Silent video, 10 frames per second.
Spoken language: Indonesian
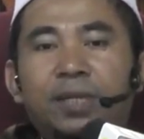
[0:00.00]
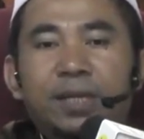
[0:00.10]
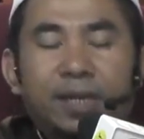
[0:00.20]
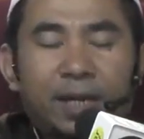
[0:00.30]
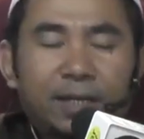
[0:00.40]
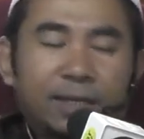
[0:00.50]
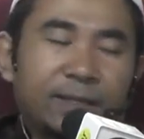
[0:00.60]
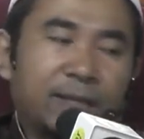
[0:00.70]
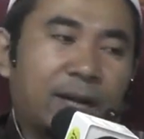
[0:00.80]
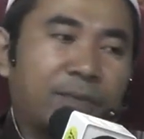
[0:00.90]
berikan
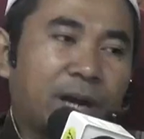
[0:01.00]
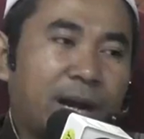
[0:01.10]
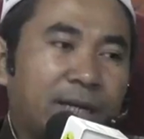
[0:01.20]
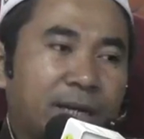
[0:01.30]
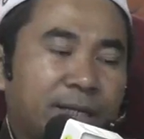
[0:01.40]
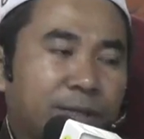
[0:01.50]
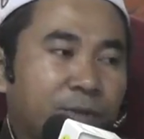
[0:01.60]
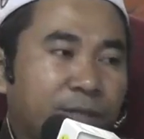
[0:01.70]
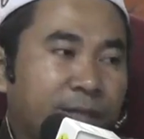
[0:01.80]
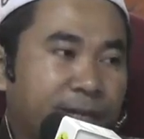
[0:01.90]
ketika berada di
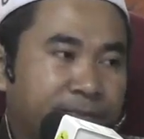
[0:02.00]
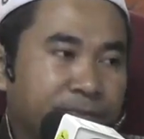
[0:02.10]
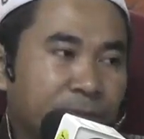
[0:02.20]
dunia